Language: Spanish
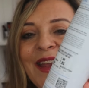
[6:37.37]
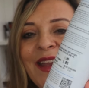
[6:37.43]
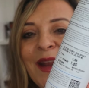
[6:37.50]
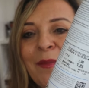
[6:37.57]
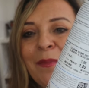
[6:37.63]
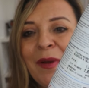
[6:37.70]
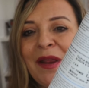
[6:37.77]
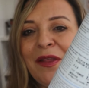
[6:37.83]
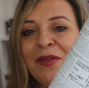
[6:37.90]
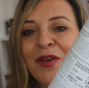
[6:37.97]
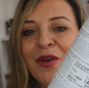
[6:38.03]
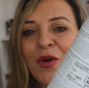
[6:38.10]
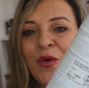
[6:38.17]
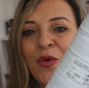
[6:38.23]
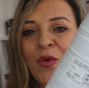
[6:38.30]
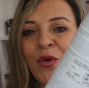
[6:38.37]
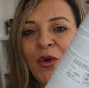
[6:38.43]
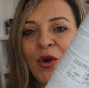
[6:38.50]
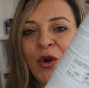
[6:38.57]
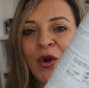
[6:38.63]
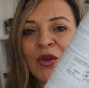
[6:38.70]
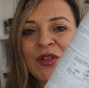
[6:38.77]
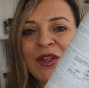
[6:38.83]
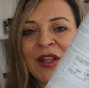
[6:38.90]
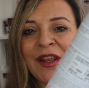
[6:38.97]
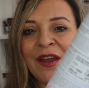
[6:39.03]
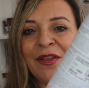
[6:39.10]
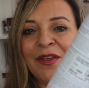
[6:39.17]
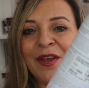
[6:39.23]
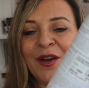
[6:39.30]
Y el precio
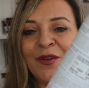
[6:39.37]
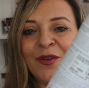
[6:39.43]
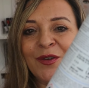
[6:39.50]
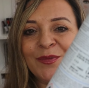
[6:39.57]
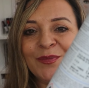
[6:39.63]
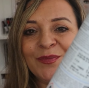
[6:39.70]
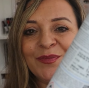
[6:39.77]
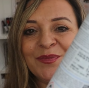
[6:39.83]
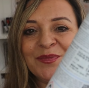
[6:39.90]
1,85.